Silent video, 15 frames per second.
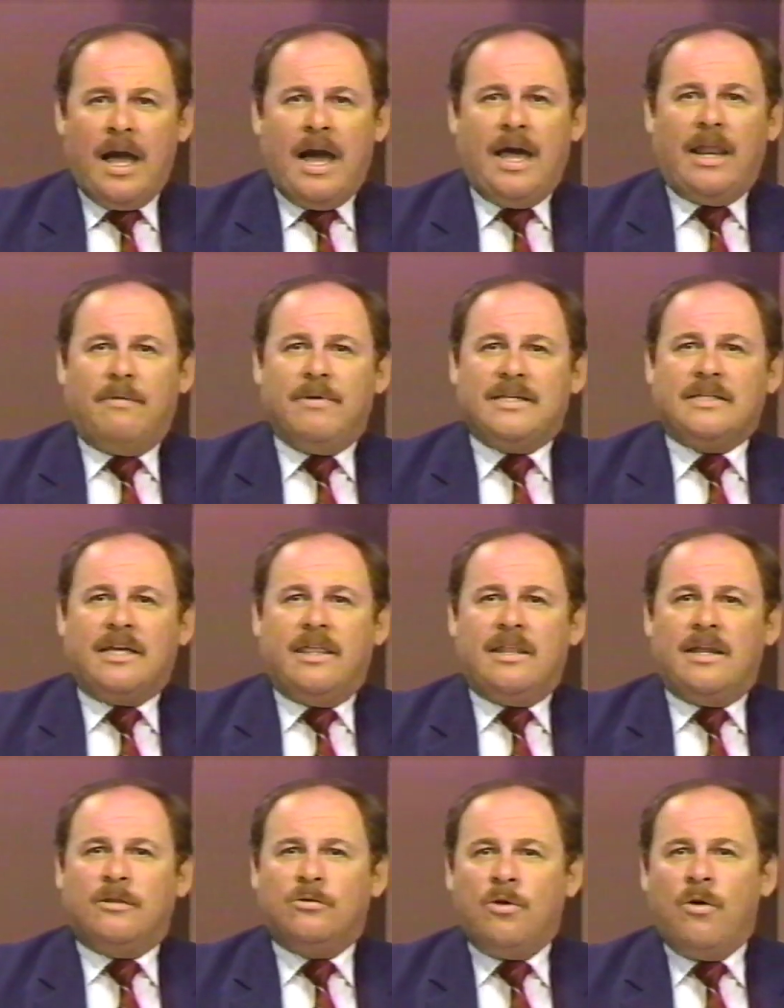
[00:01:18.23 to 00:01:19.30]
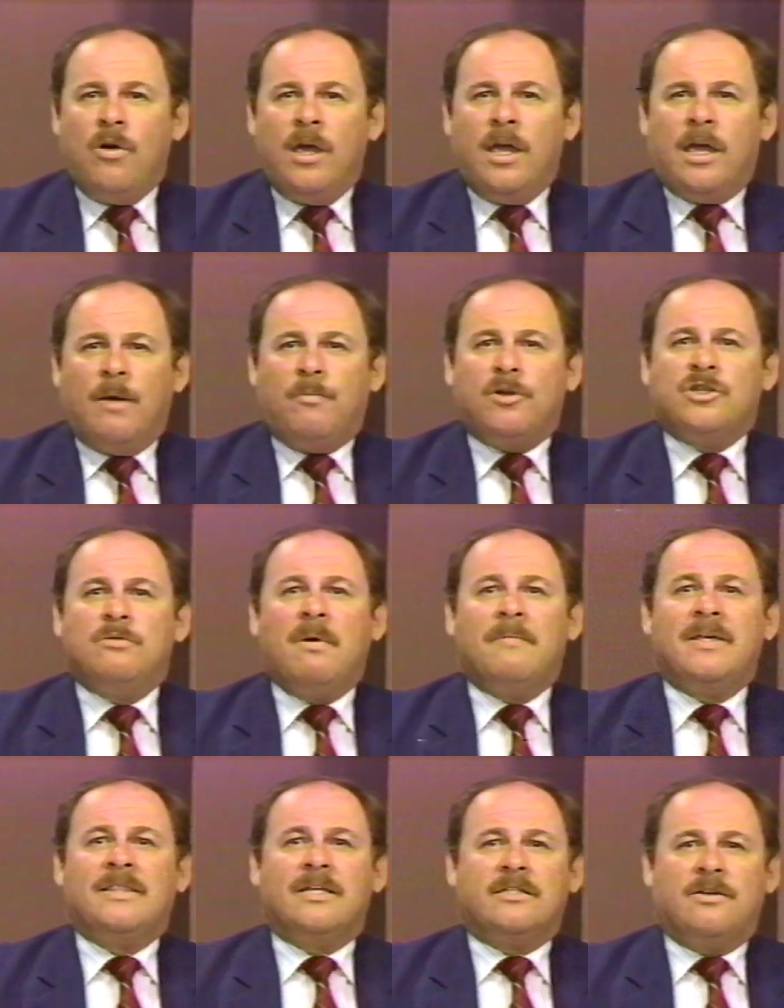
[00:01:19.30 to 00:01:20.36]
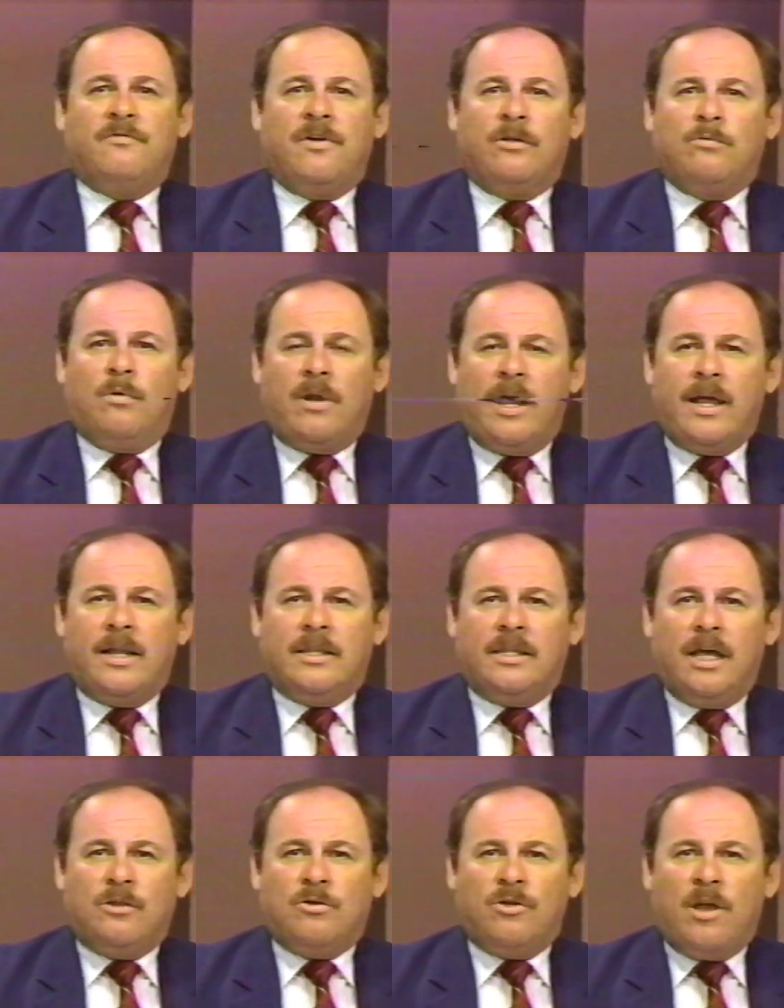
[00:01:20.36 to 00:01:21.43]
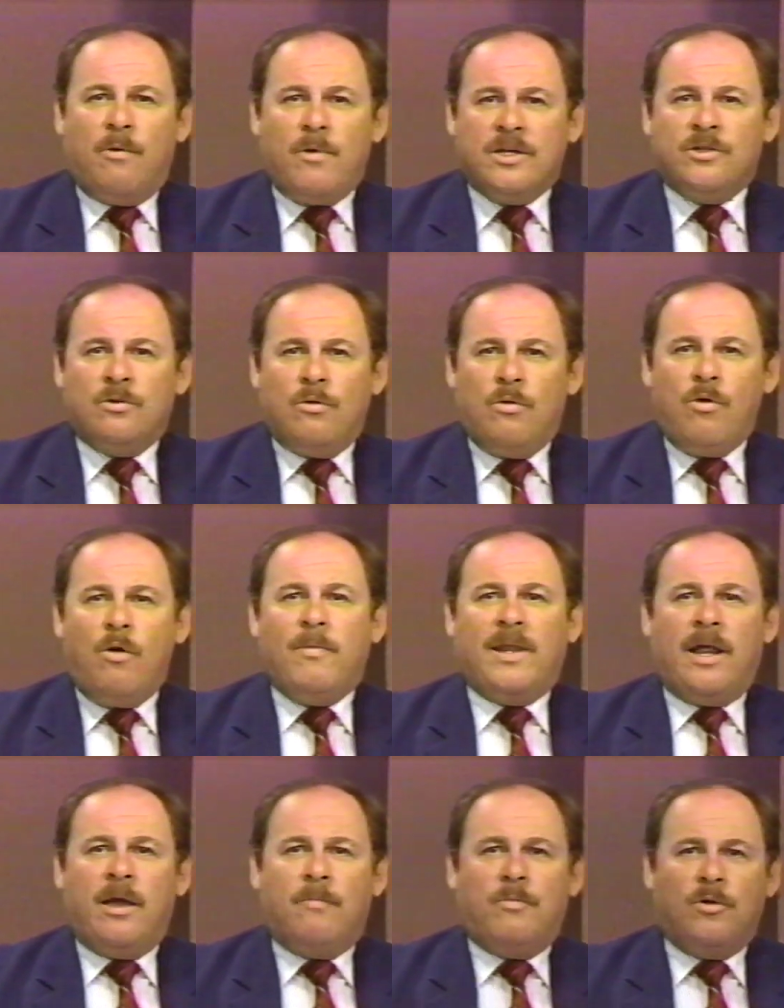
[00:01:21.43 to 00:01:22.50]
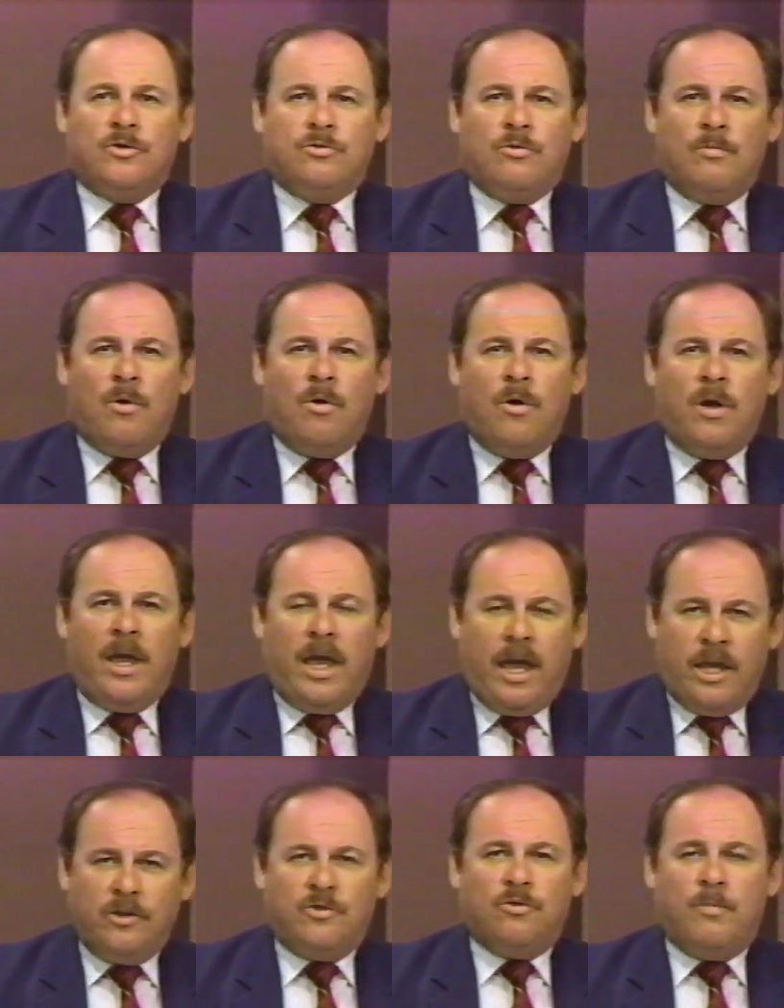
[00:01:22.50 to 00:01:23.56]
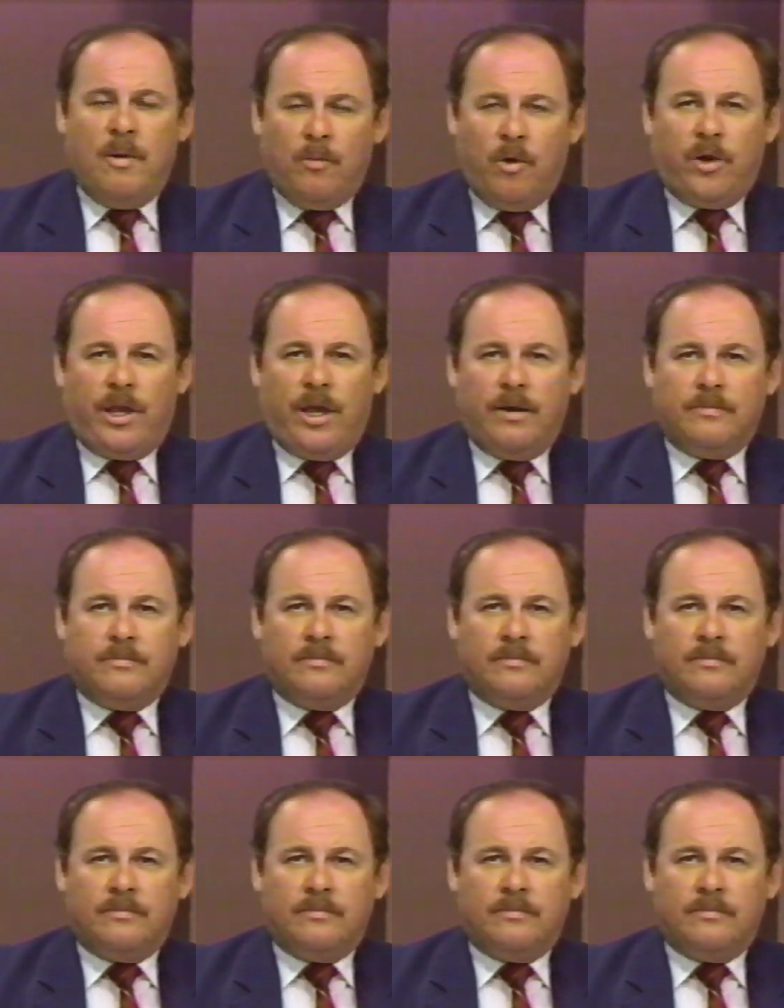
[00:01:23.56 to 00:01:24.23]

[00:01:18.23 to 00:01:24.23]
a la vez que adelantó que próximamente se efectuará en el Teatro Yagüez un homenaje póstumo en su memoria